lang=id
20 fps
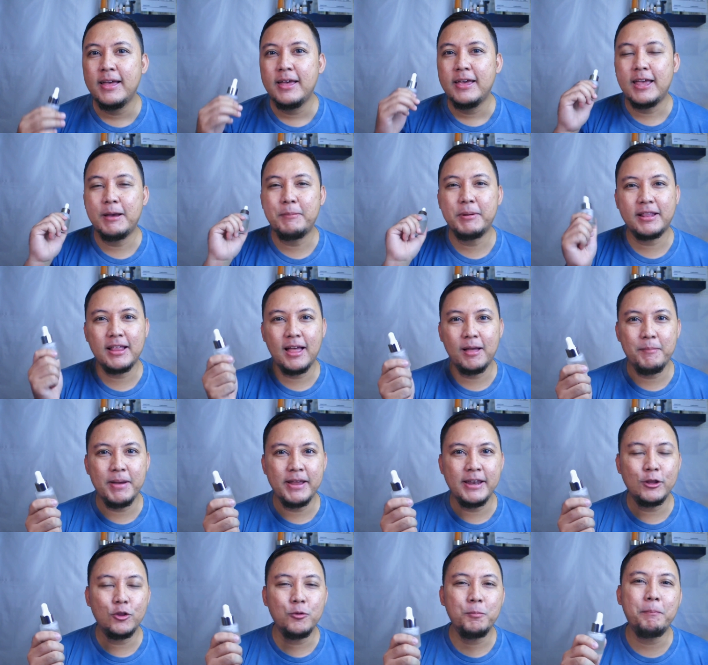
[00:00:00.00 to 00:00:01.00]
Yang pertama
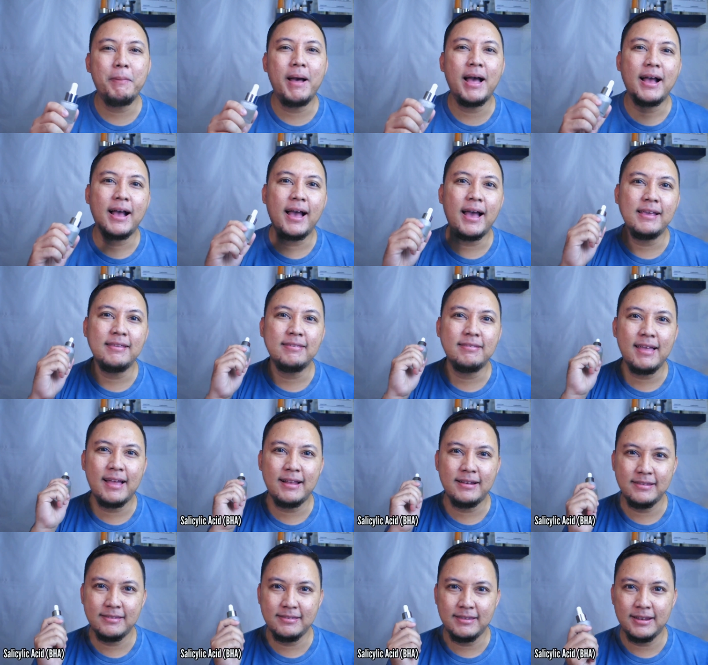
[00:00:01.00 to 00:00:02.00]
dia tuh pakai
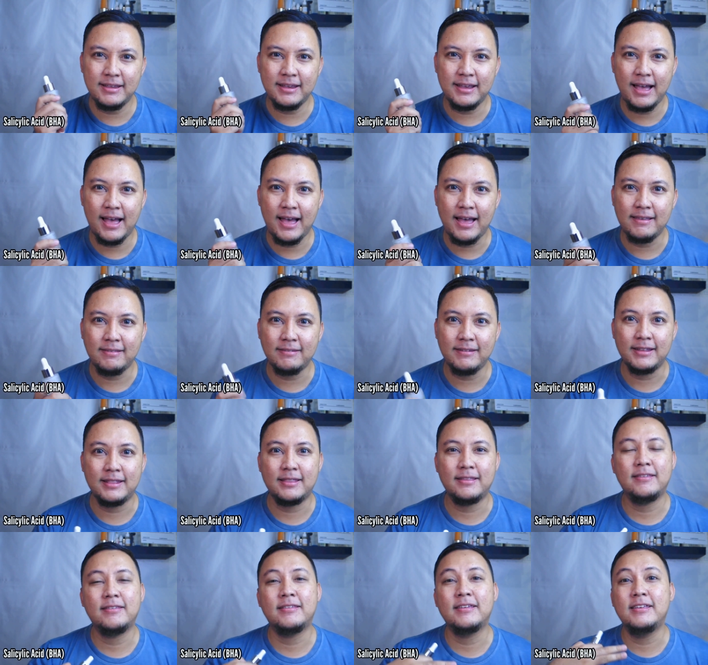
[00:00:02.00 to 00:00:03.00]
salicylic acid,
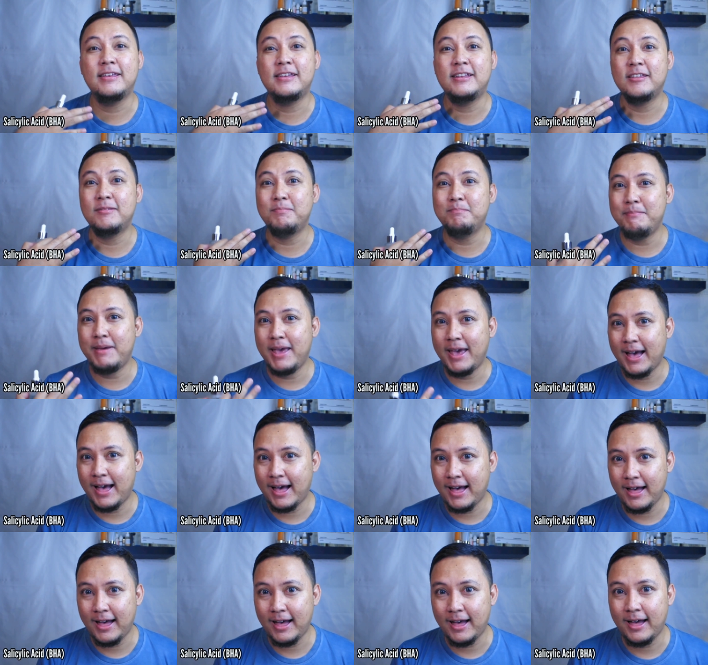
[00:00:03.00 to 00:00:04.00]
sejenis
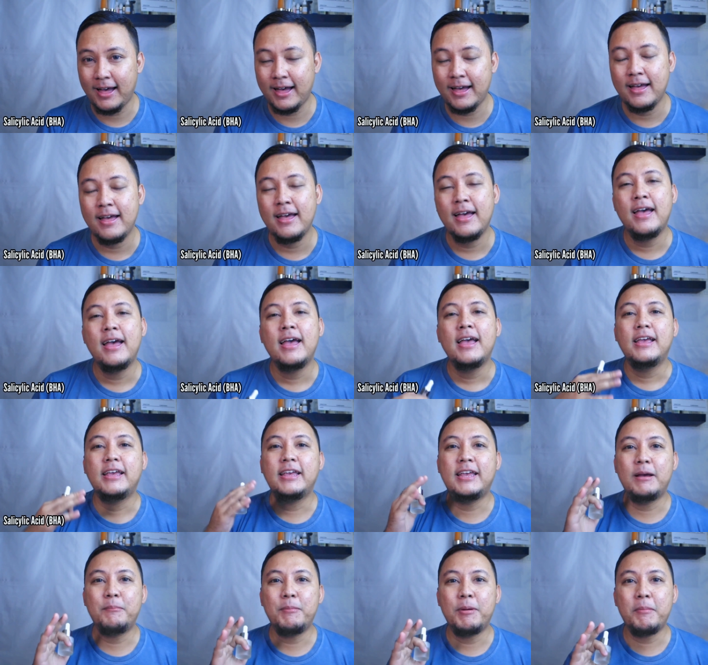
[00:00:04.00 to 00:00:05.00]
BHA
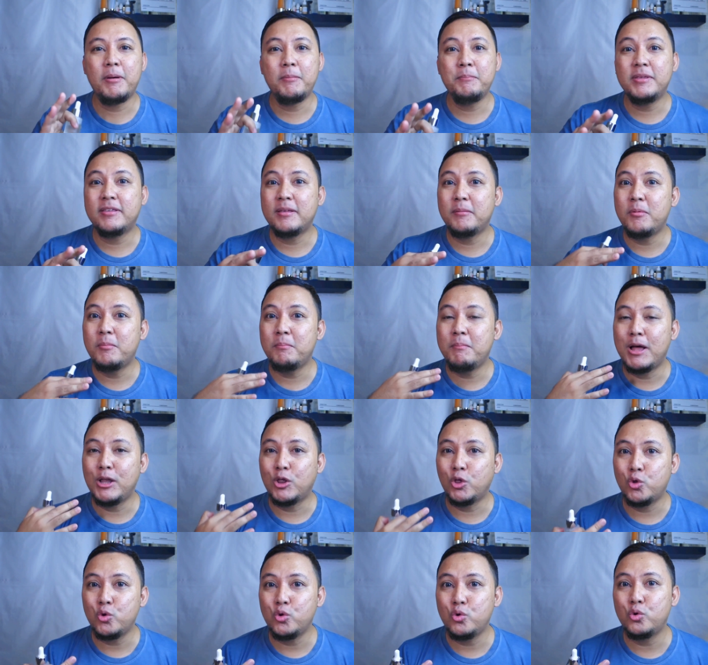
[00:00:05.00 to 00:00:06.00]
yang memang bisa
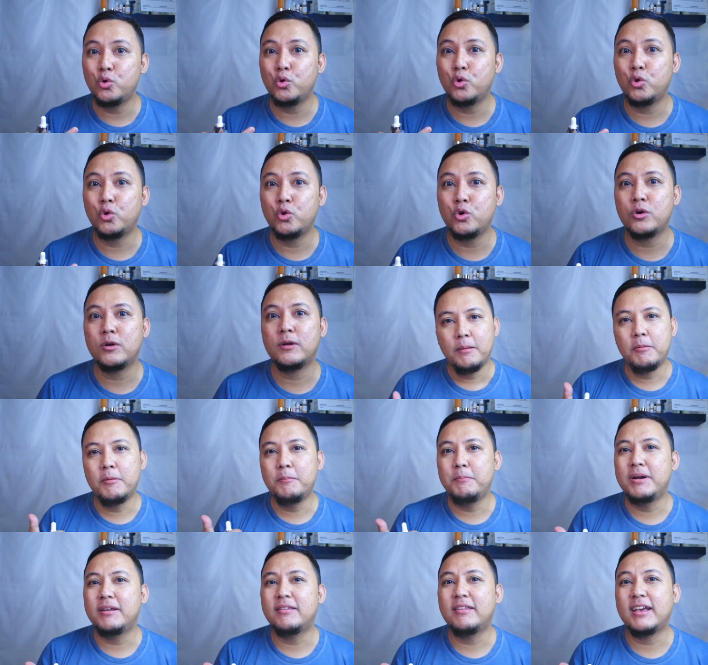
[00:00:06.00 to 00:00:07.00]
membantu untuk
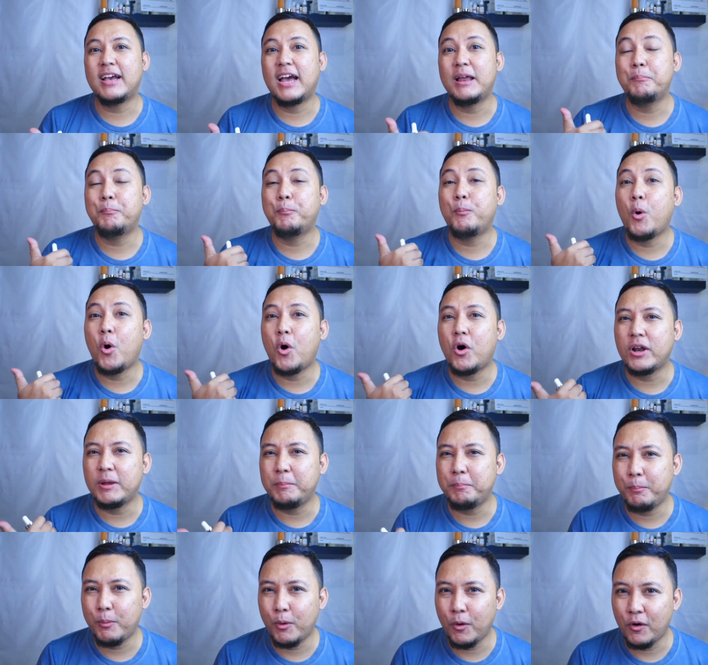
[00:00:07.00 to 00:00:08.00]
membersihkan
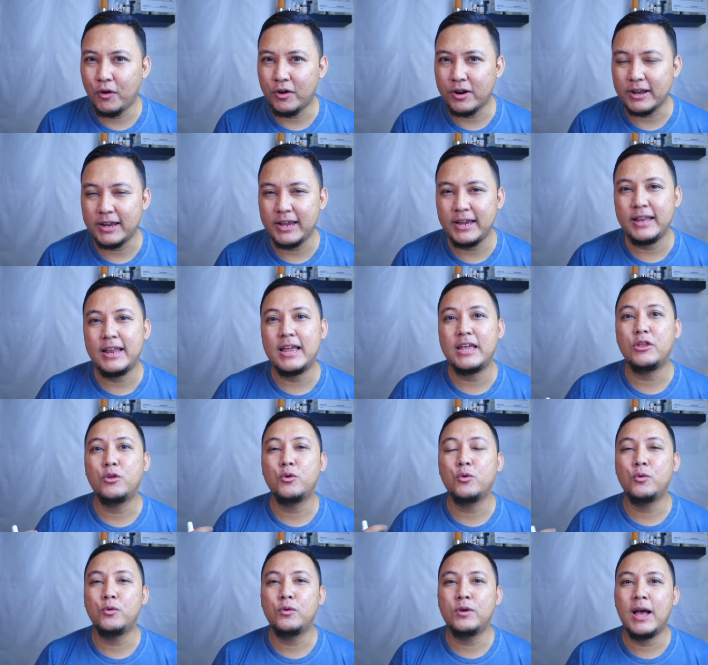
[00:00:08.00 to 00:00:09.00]
pori-pori dan
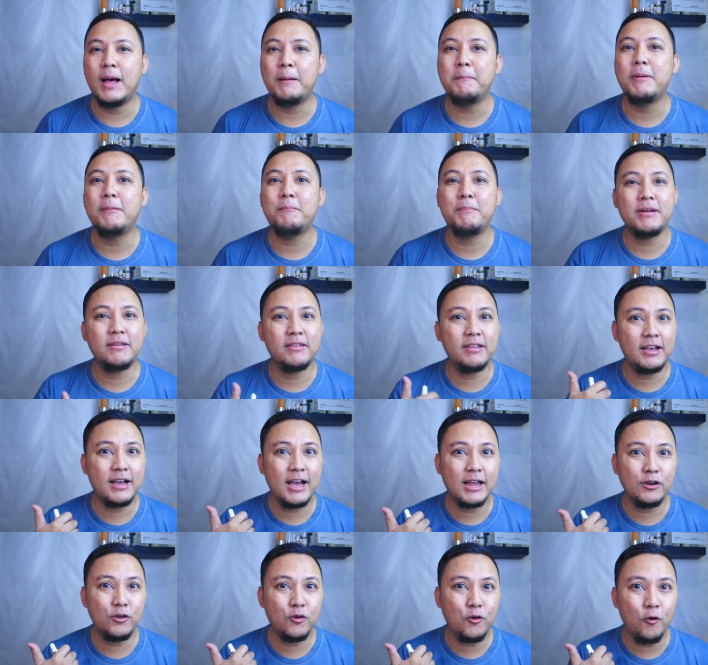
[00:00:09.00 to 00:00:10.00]
juga
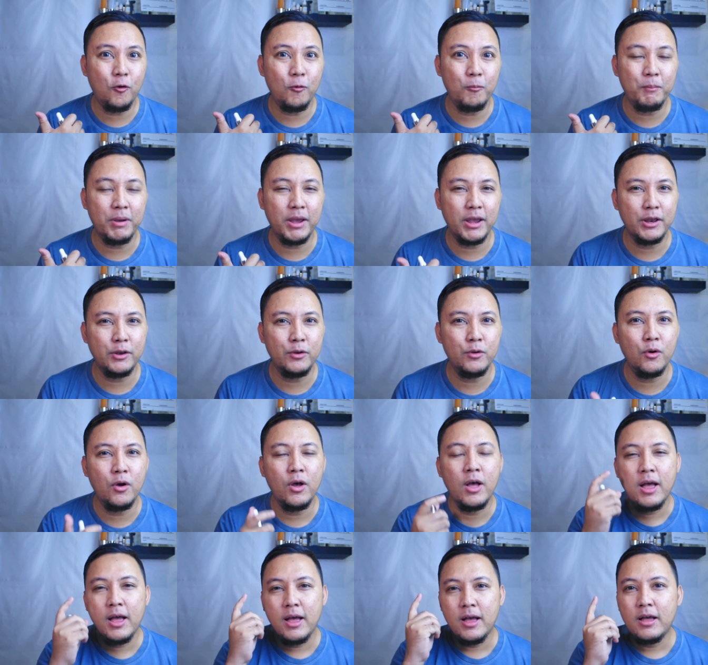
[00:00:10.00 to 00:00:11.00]
membersihkan komedo.
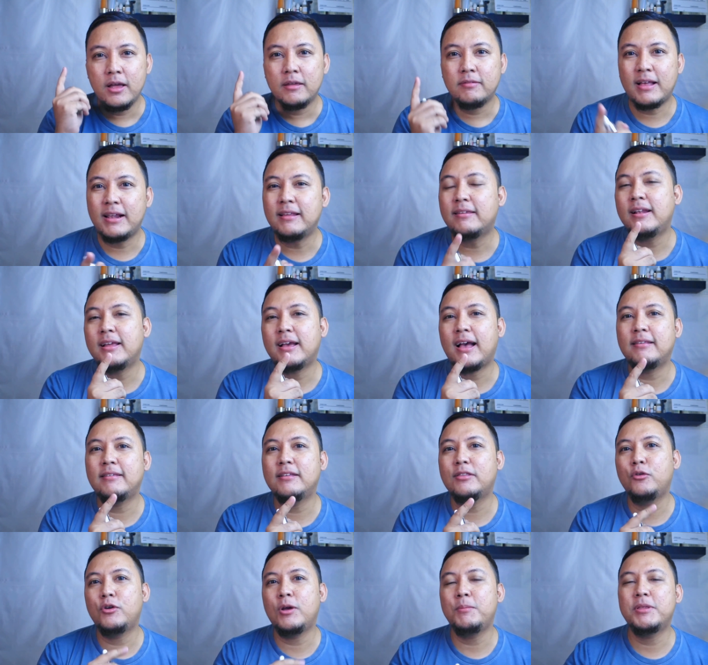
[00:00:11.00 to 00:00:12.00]
Salicylic
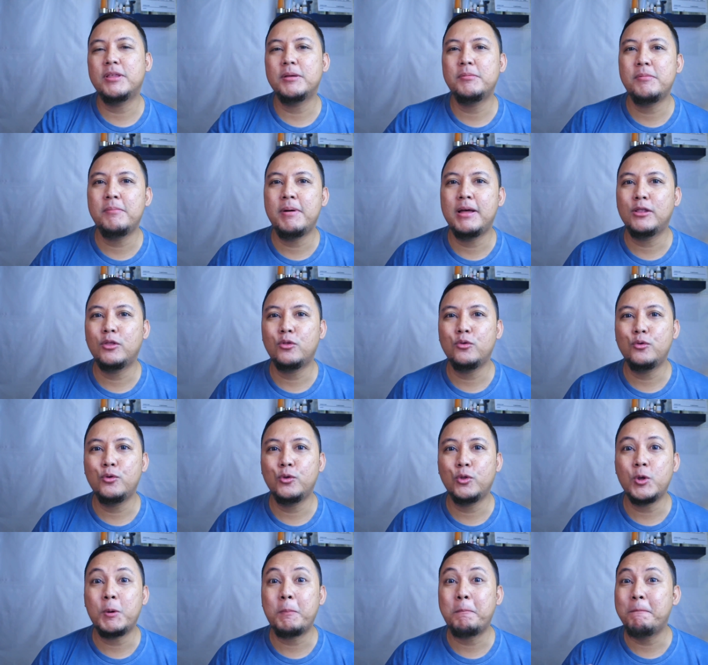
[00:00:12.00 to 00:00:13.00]
acid juga bisa membantu
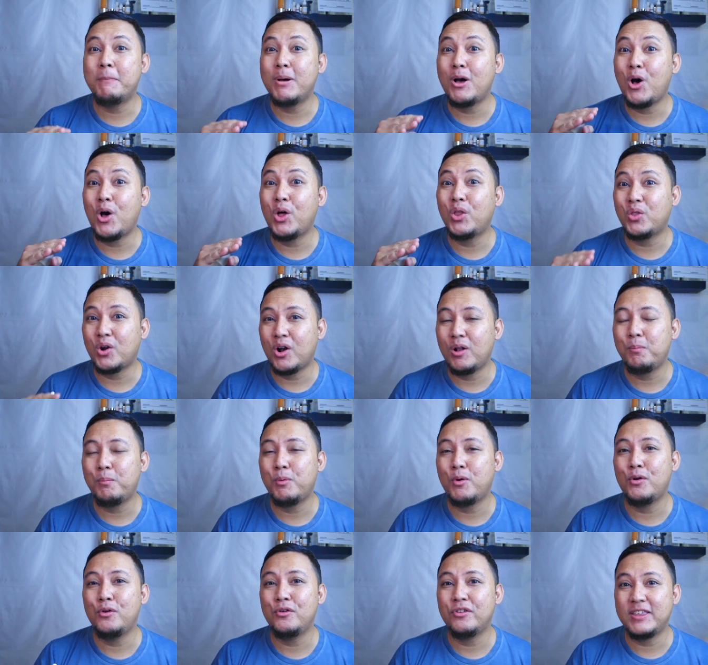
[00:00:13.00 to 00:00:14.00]
untuk mengontrol
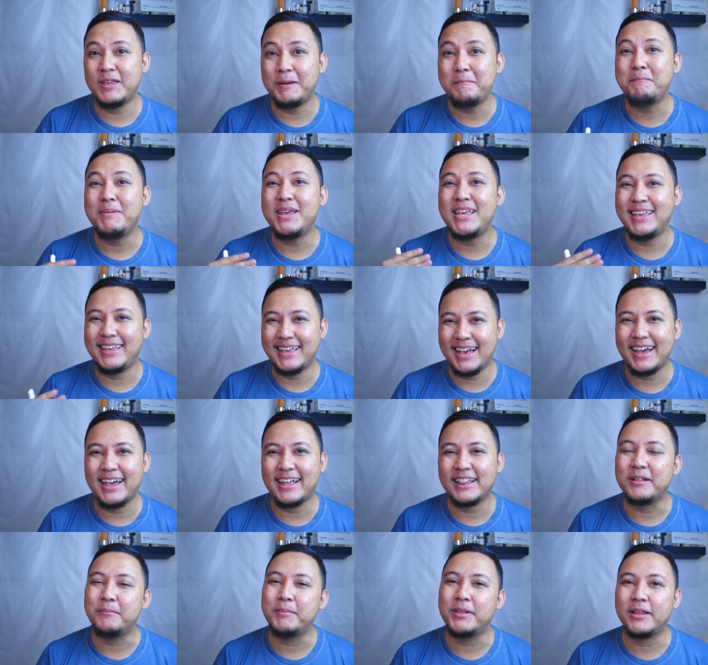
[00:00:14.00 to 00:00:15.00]
produksi minyak
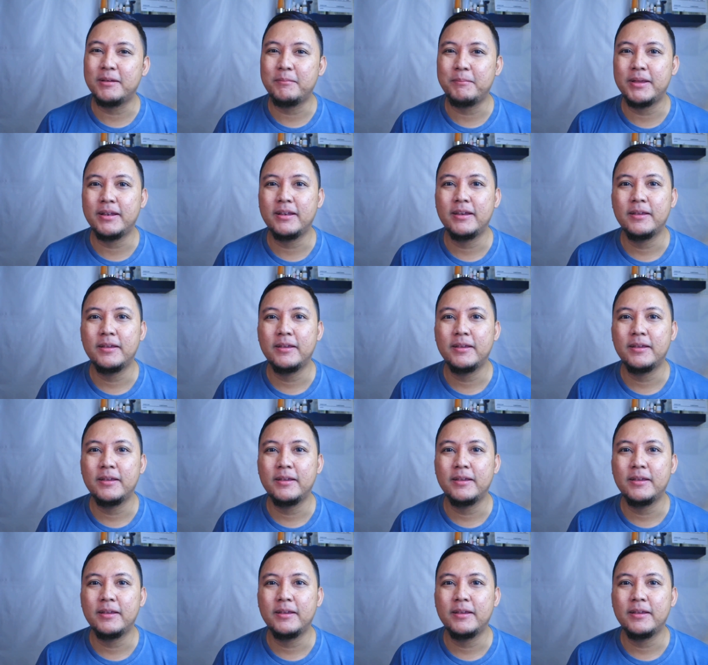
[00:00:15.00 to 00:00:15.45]
ya teman-teman.